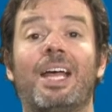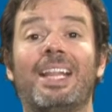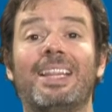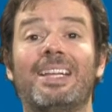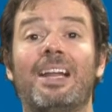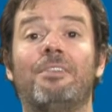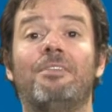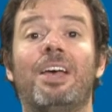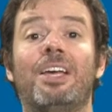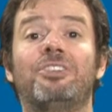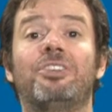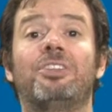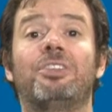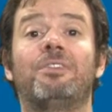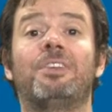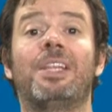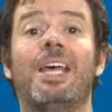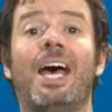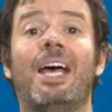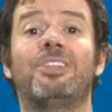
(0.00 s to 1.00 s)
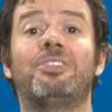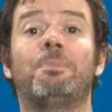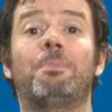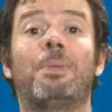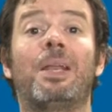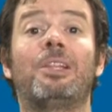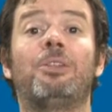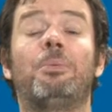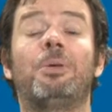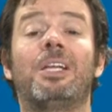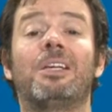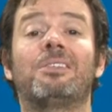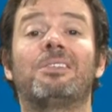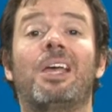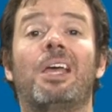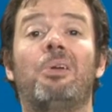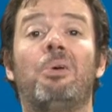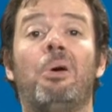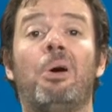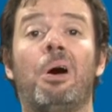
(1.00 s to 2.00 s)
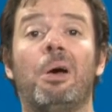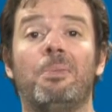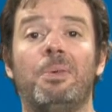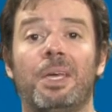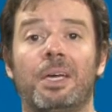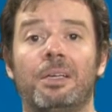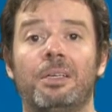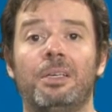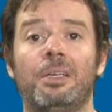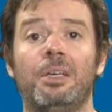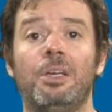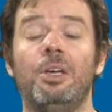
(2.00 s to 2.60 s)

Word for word: através de atividade predominância aeróbia,